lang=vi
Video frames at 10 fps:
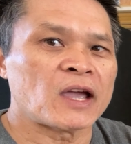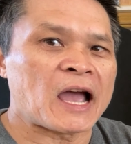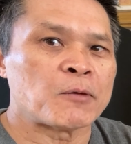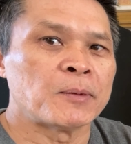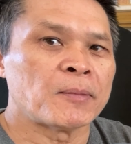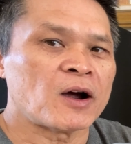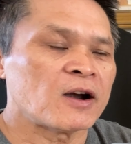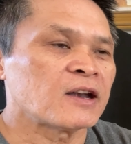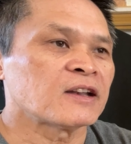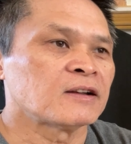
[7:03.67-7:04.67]
cái album
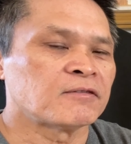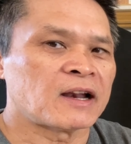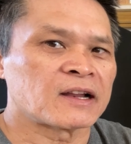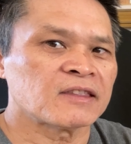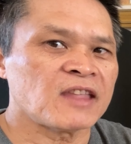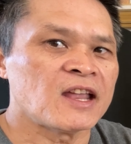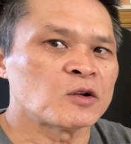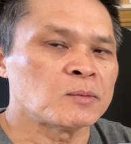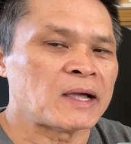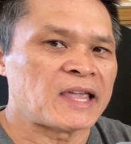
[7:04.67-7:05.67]
art và cái tên
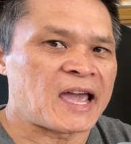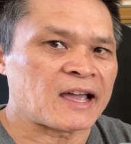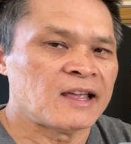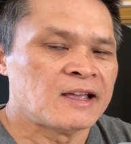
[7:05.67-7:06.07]
của bài nhạc